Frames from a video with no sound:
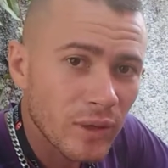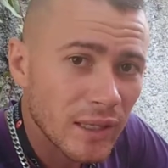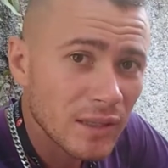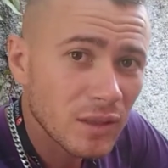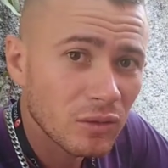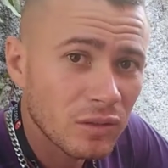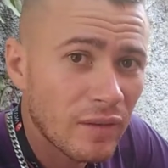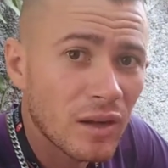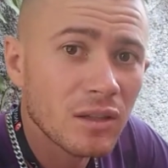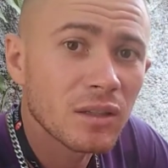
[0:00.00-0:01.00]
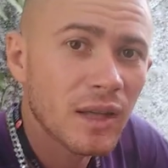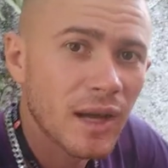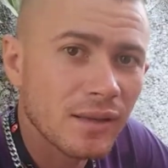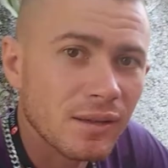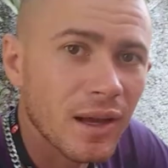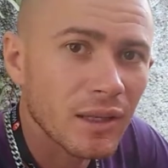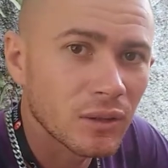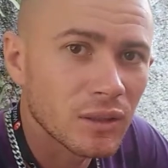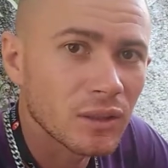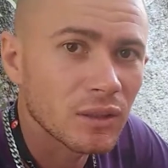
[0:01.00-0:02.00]
por causa desse alto-falante que tá rasgado
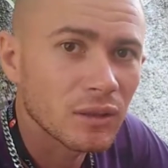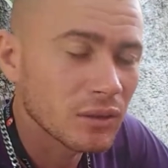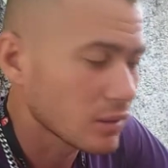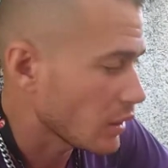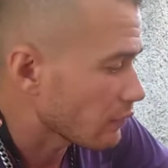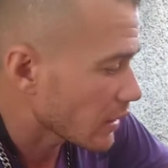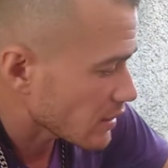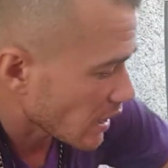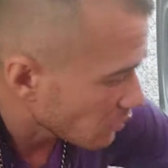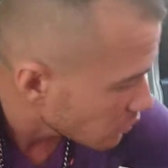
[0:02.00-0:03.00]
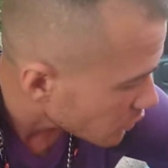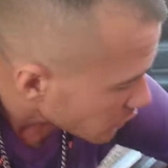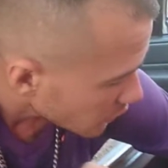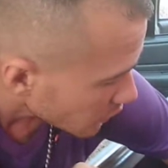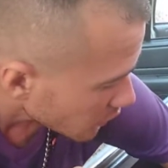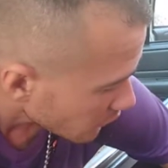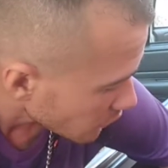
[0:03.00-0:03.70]
aqui. Ele tá sacudindo aqui, tá